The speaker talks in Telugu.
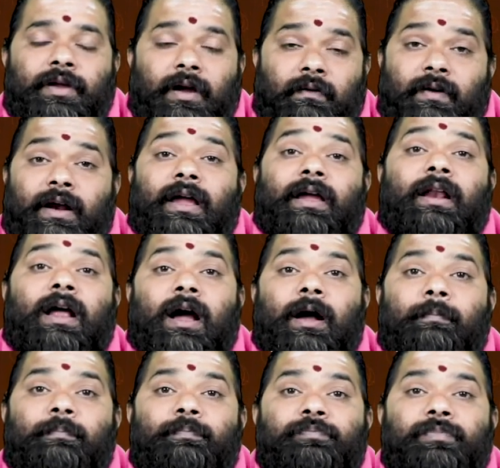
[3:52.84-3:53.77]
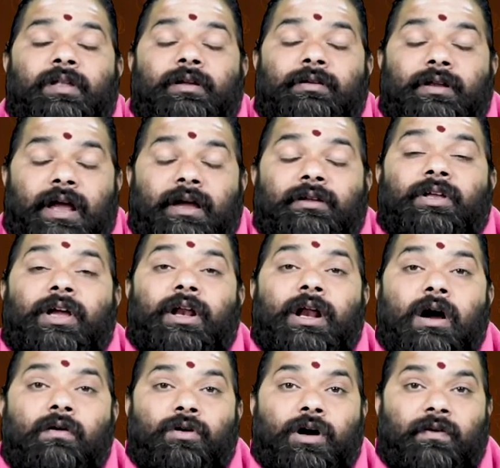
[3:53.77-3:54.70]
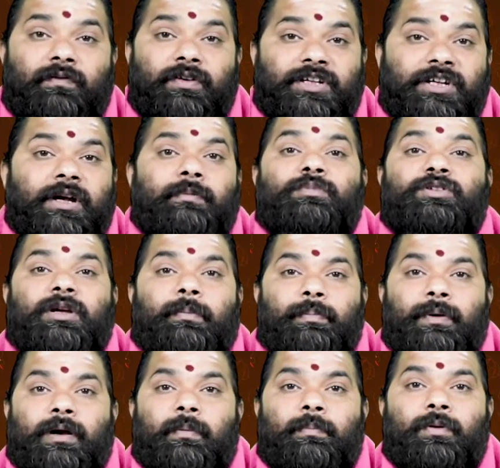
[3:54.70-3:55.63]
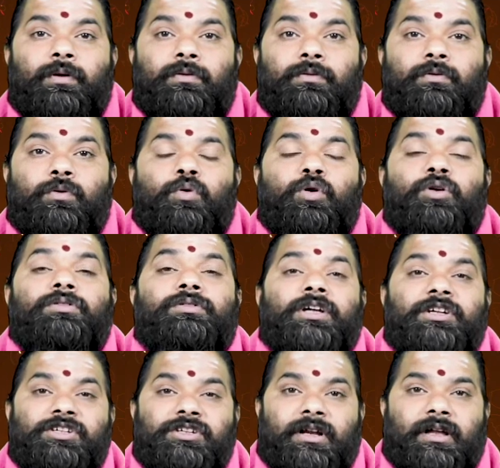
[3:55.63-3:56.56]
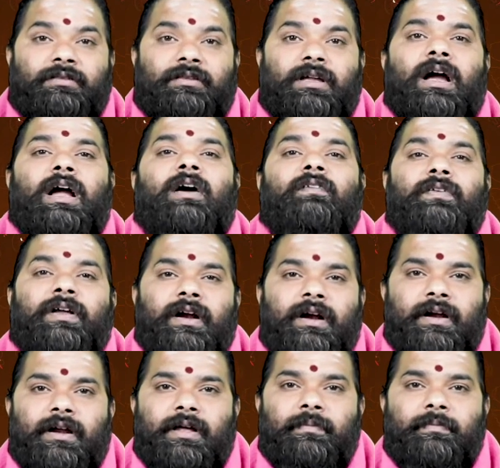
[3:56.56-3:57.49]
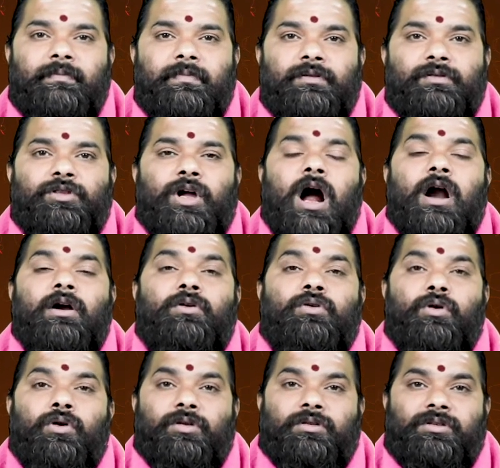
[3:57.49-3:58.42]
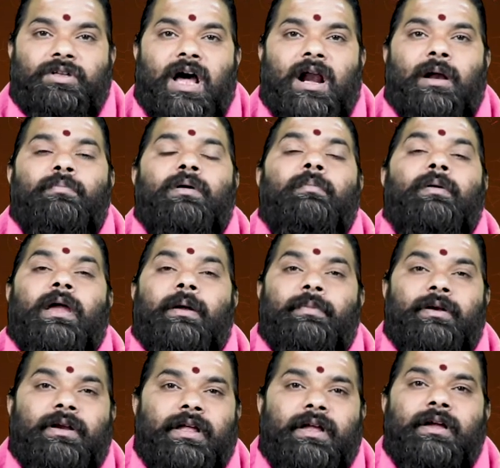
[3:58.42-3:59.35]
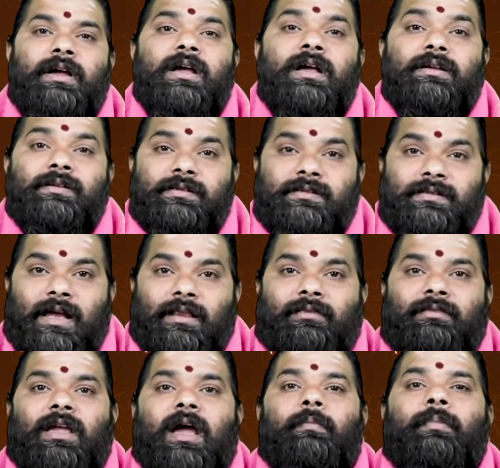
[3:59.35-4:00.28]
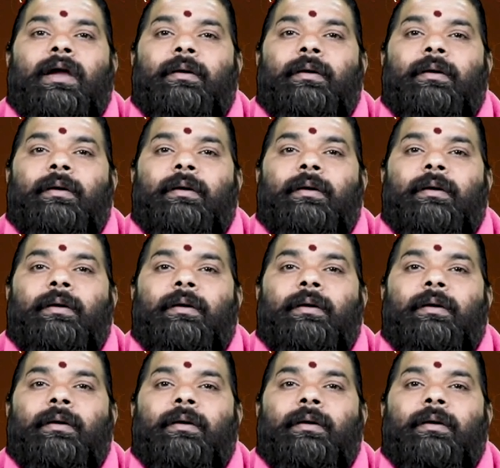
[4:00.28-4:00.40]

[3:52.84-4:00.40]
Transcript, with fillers: ఎవరైనా ఏదైనా ఒక విషయం చెప్పినప్పుడు కొంత శ్రద్ధగా వినండి దాంట్లో ధర్మం ఏమిటి సత్యం